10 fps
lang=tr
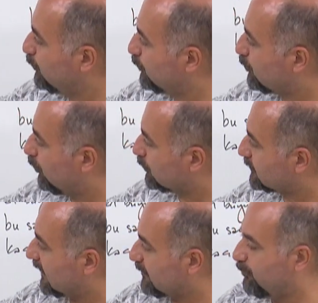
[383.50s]
büyük
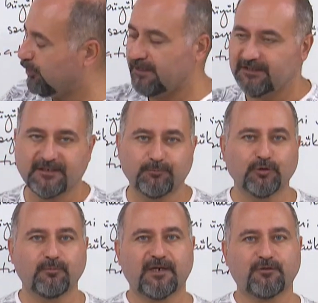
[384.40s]
ortak bölenini
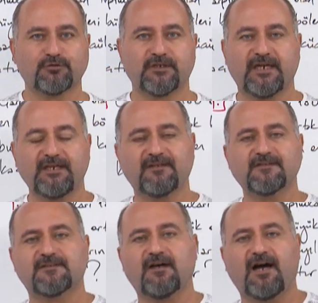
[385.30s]
bulmak üzere
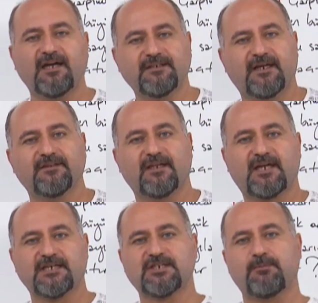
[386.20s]
ikisi aynı anda
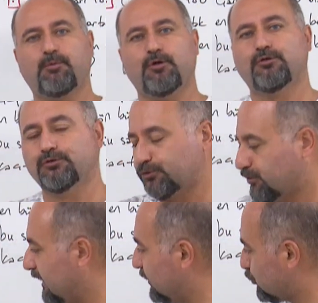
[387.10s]
kaça
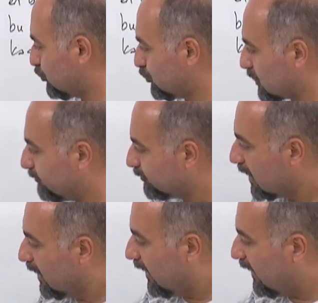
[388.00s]
bölünür diye düşüneceğim.
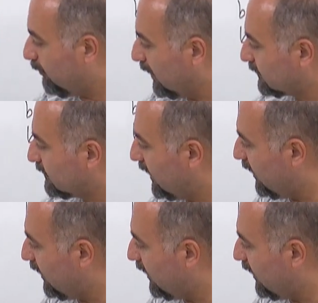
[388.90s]
Hem 6